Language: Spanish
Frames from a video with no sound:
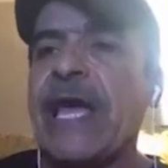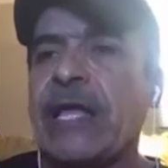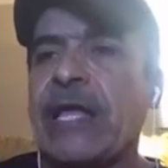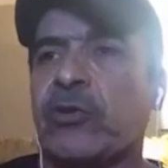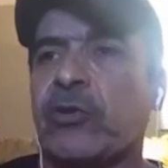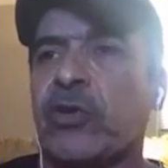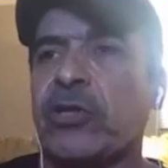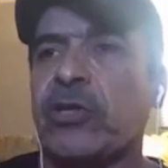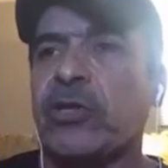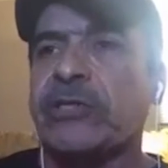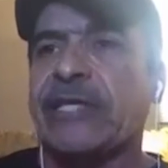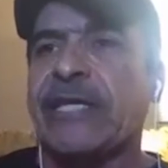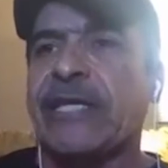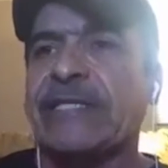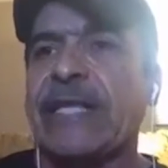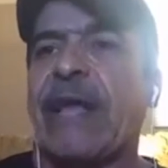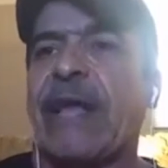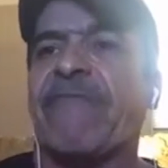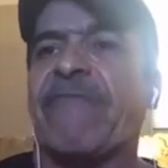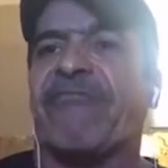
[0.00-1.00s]

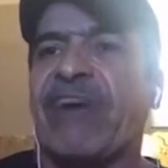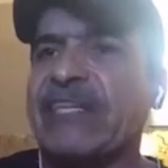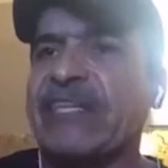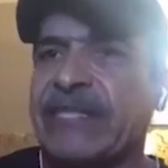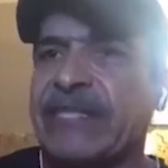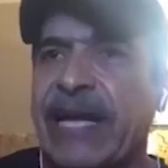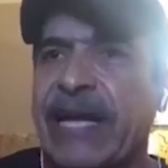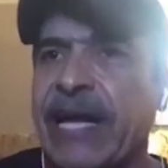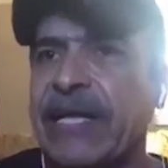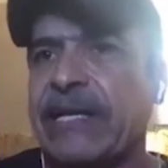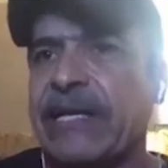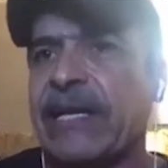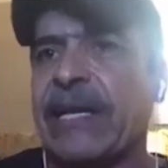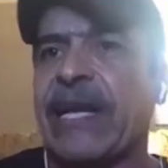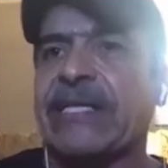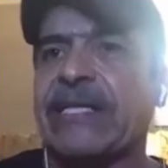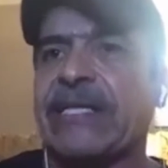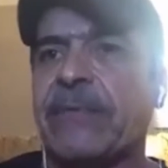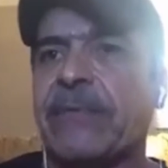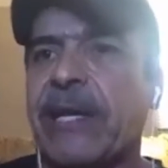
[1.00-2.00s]
entonces fast track
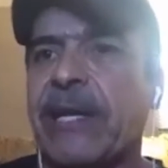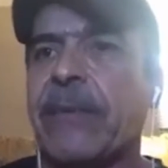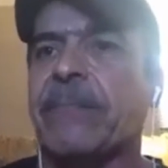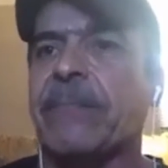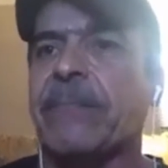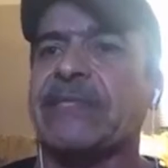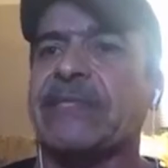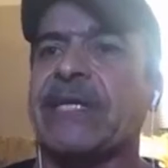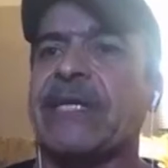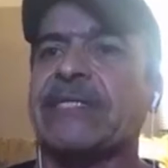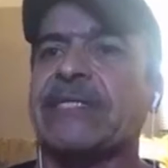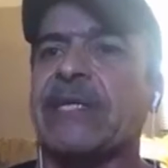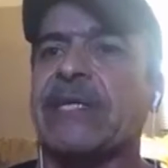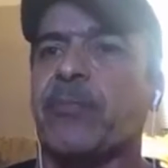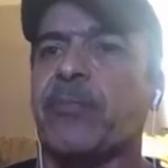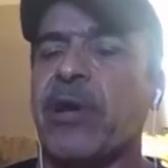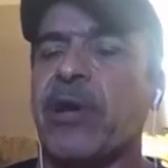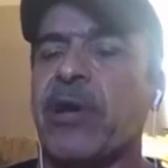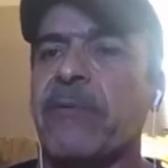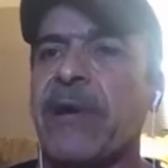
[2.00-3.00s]
la semana pasada
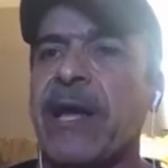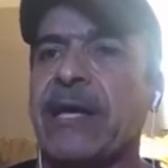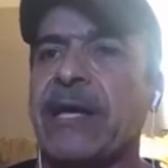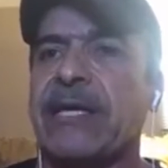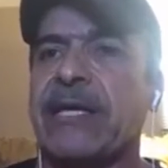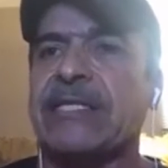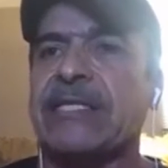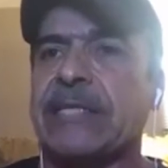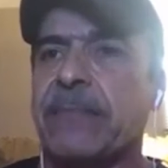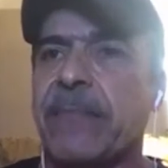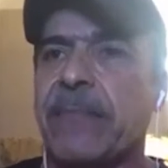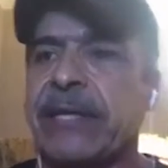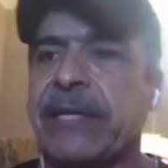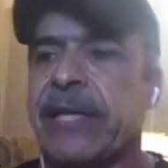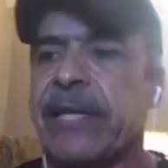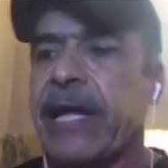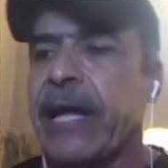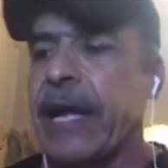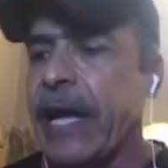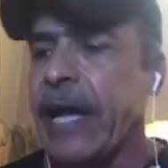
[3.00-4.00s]
se aprueba y se
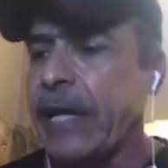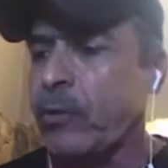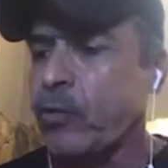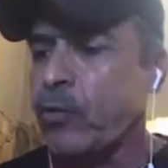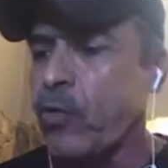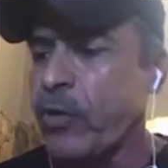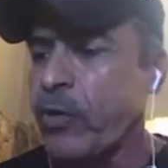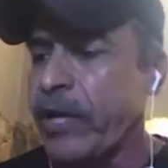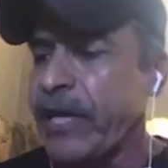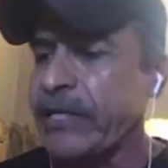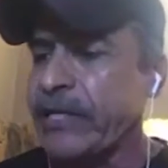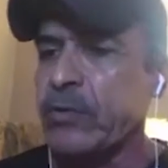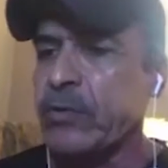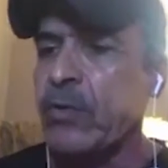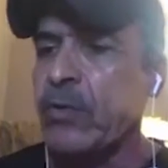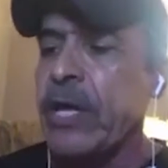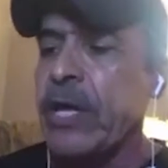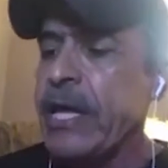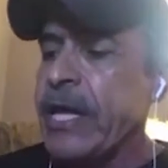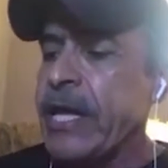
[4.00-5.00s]
manda al
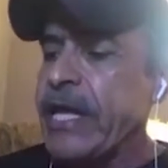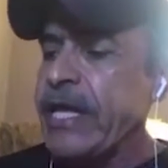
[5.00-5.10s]
Congreso.